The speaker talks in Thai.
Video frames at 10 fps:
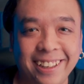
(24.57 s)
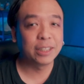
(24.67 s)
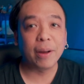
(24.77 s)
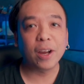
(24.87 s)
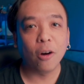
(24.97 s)

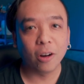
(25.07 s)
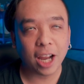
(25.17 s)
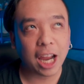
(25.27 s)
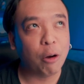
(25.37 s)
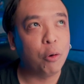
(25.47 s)
สมัยก่อน
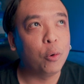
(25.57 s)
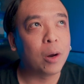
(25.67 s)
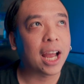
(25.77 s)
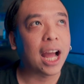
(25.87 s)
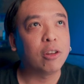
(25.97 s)
ไง เราดู
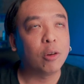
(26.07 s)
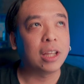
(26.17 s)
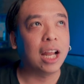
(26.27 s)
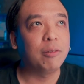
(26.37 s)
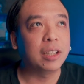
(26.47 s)
รายการโทร
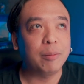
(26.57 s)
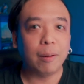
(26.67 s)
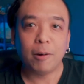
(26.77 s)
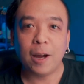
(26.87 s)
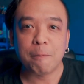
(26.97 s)
ทัศน์มันก็จะ
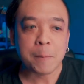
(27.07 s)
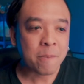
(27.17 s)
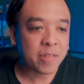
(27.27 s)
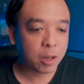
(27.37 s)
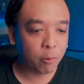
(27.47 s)
แบบว่า
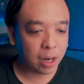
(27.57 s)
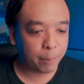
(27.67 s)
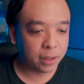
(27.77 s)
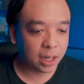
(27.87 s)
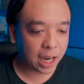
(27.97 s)
เวลา
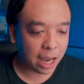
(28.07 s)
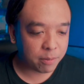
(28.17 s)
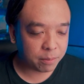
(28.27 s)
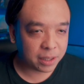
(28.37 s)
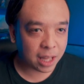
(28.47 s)
เปิดรายการ
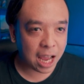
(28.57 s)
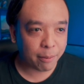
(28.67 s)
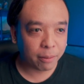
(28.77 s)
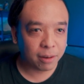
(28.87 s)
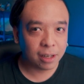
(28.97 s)
จะมีท่า
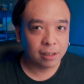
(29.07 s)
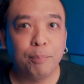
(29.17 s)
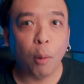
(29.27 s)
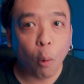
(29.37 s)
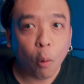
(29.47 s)
แบบว่า
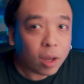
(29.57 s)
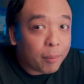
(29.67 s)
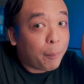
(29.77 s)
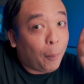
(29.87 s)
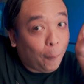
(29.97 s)
ปูกัน
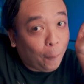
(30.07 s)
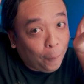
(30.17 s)
แบบปู